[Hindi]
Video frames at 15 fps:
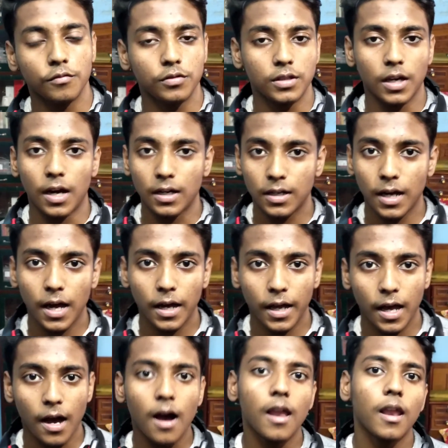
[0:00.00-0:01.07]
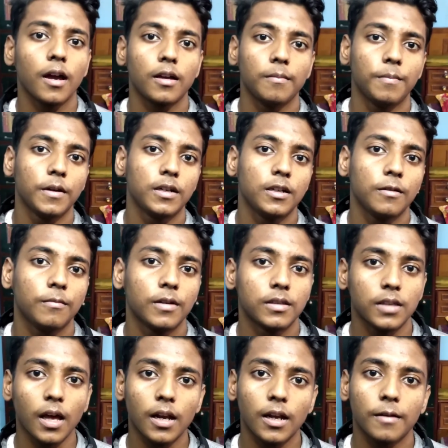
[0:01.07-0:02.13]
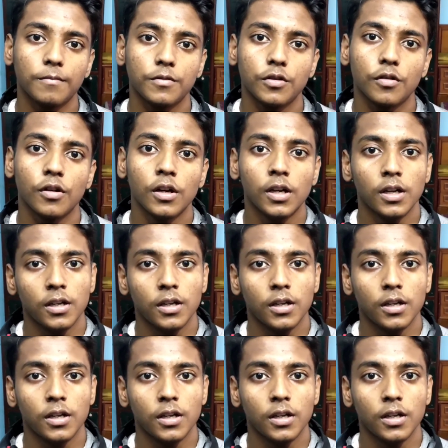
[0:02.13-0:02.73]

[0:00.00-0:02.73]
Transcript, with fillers: उसे हटाया गया हालांकि पेटीएम के सारे ऐप जो